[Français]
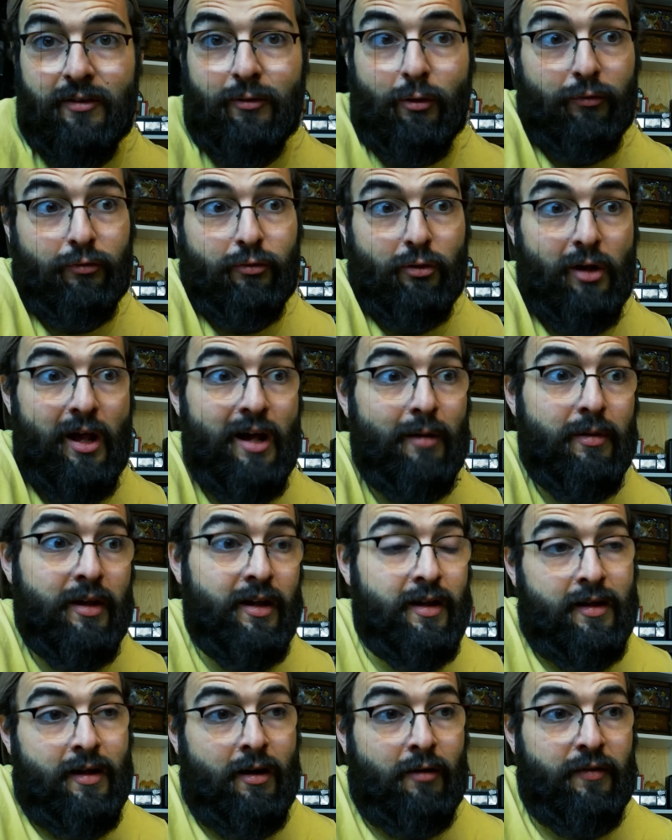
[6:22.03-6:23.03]
Sauf que là,
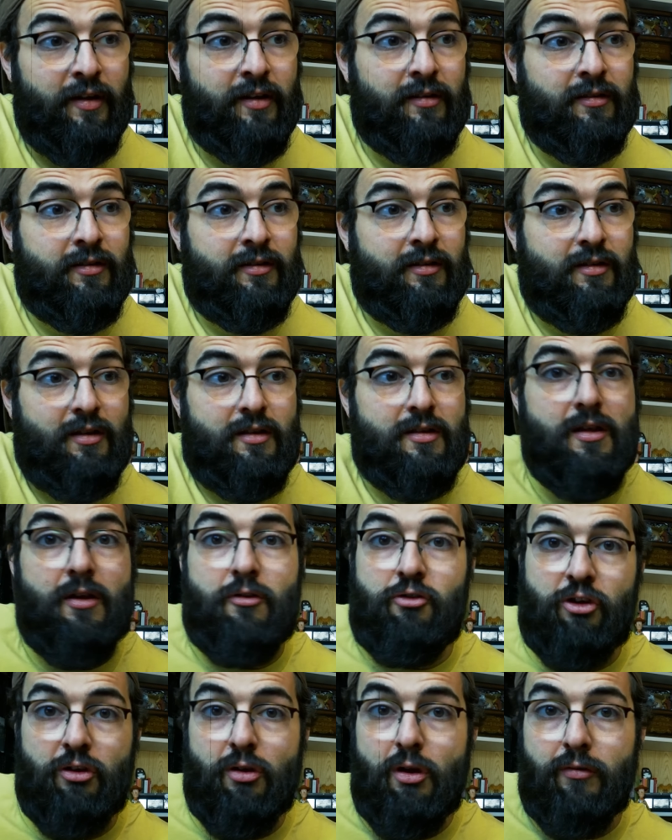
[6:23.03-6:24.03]
ben, en fait, c'est ni un
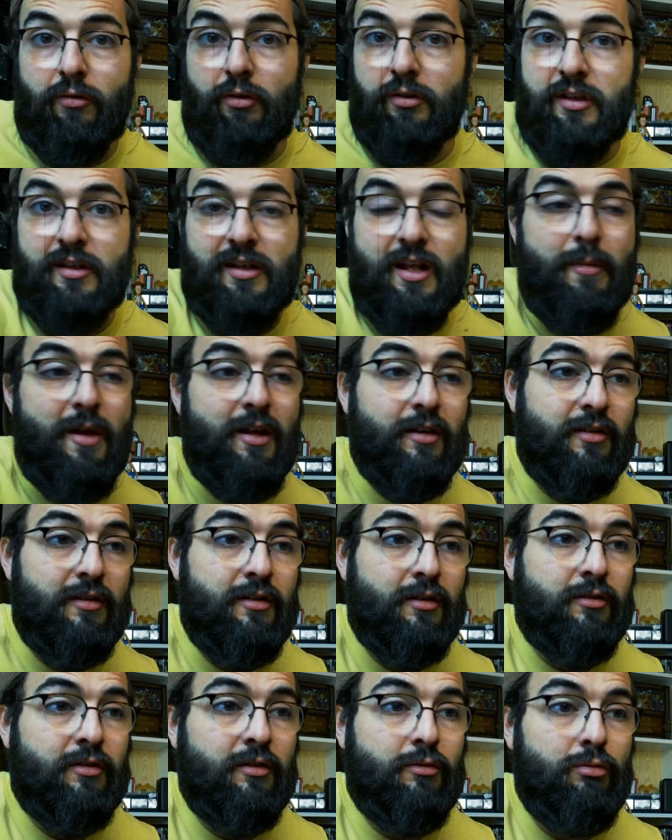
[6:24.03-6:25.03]
chef-d'œuvre ni de la merde,
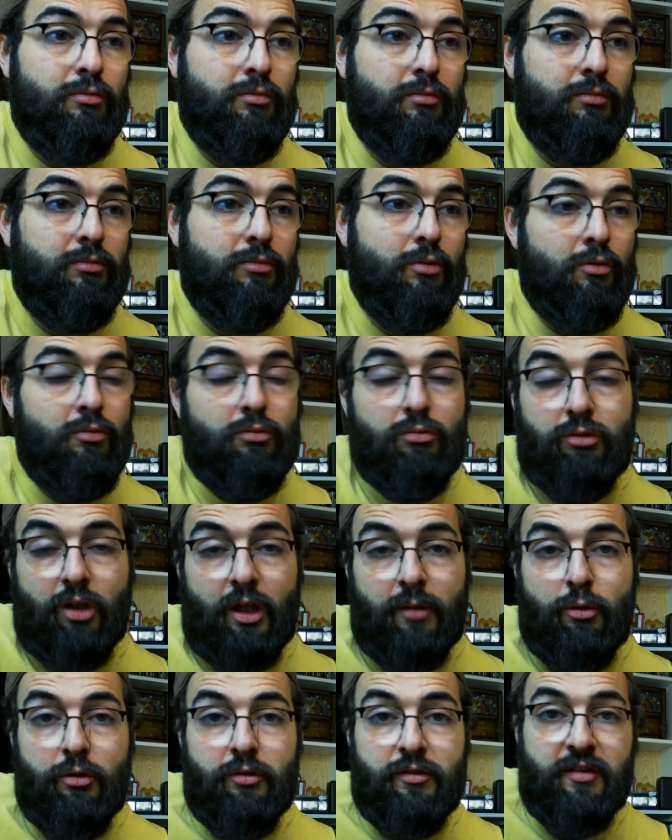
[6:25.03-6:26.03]
c'est-à-dire que c'est une
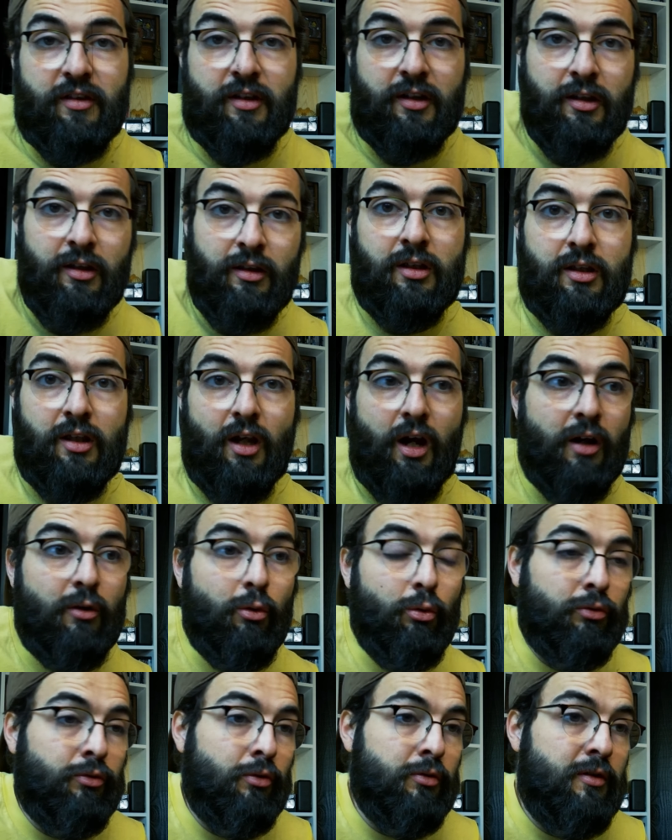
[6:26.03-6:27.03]
très bonne série qui
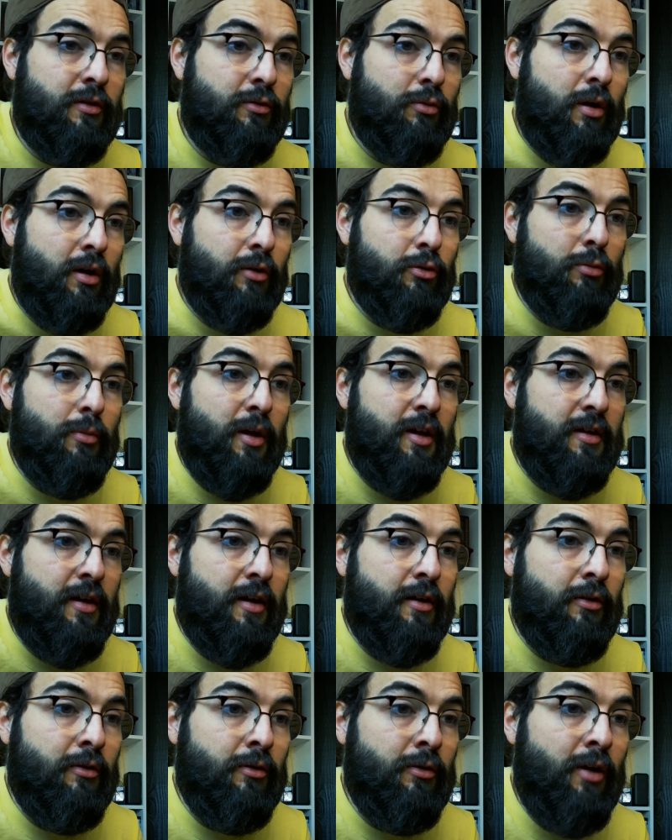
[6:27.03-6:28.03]
raconte son histoire de
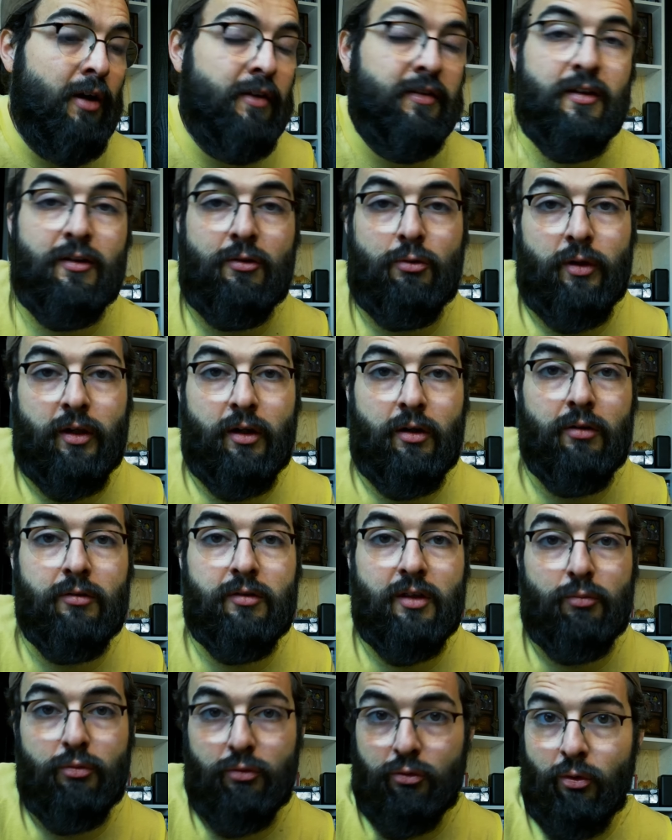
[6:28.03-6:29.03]
manière euh, assez
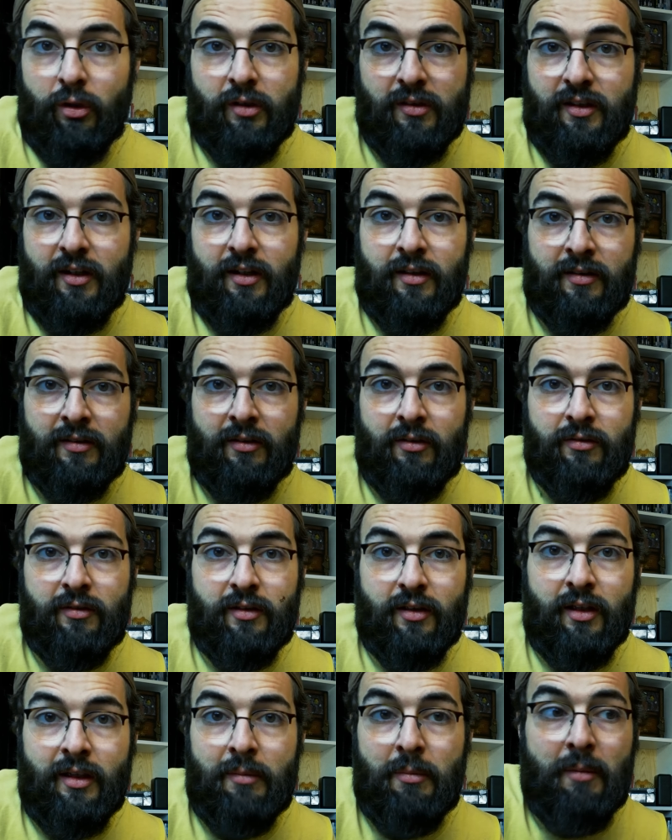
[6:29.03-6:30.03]
cohérente et plutôt intéressante
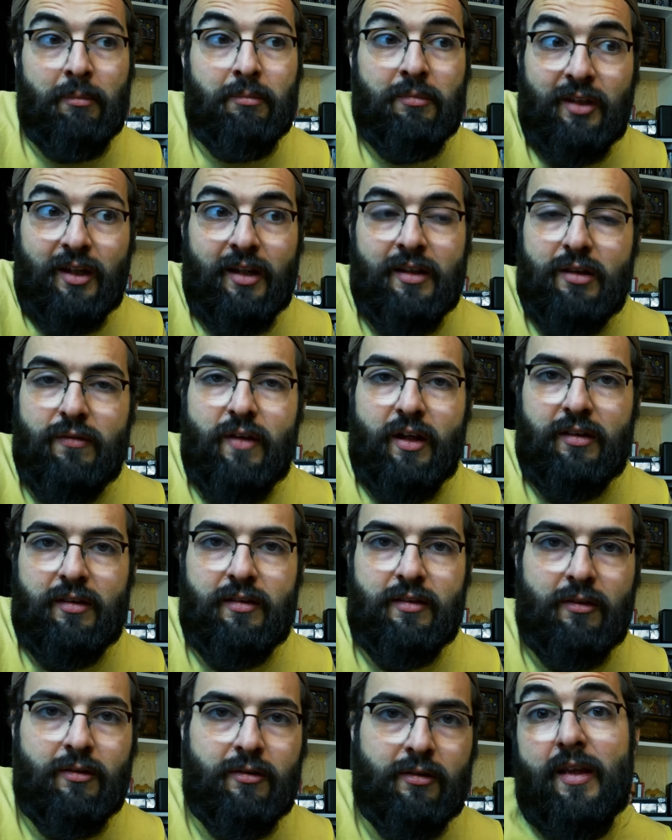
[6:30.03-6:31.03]
et même très
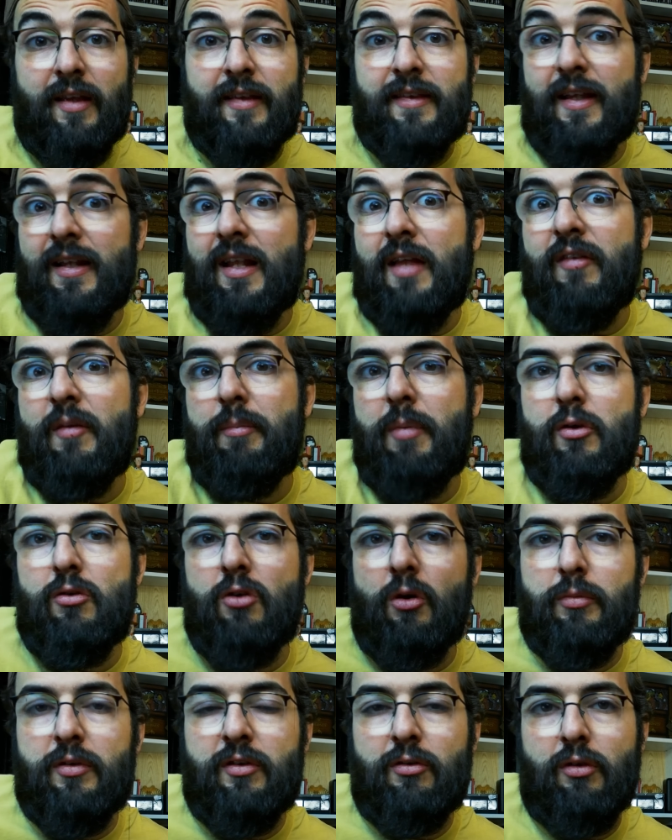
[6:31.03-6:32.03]
divertissante. Et si elle n'avait pas eu
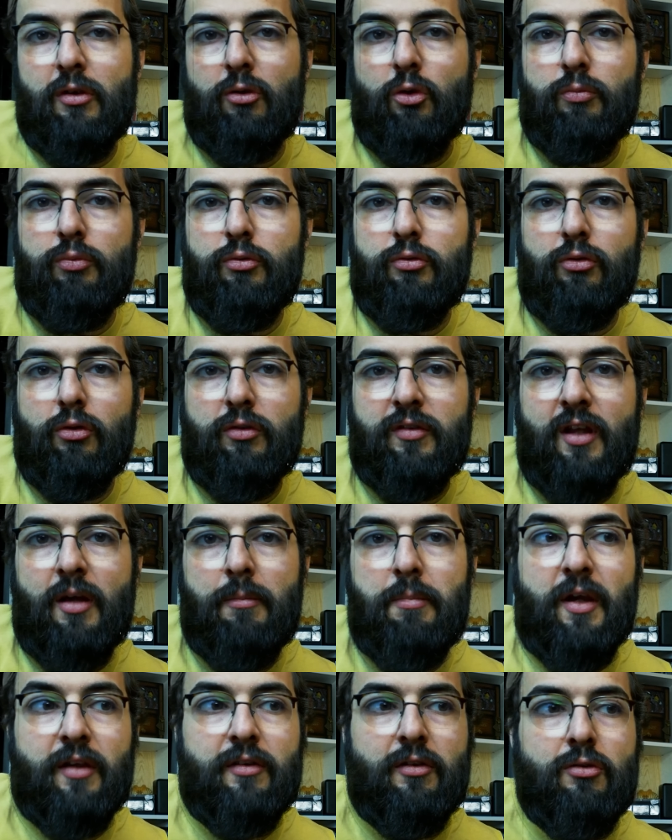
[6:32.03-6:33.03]
l'ambition d'être plus que ça,
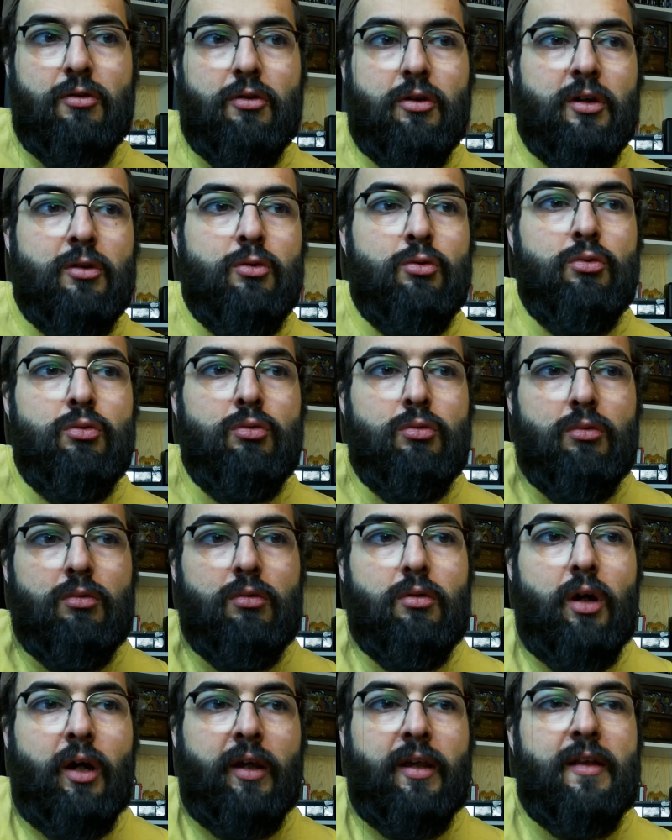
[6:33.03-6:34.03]
personne n'aurait eu
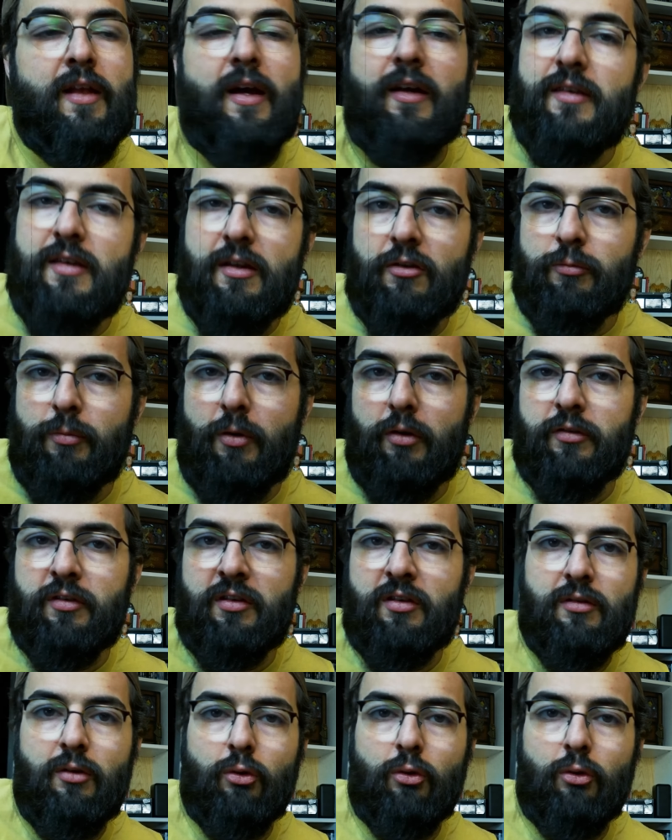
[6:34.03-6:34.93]
rien à redire, je pense.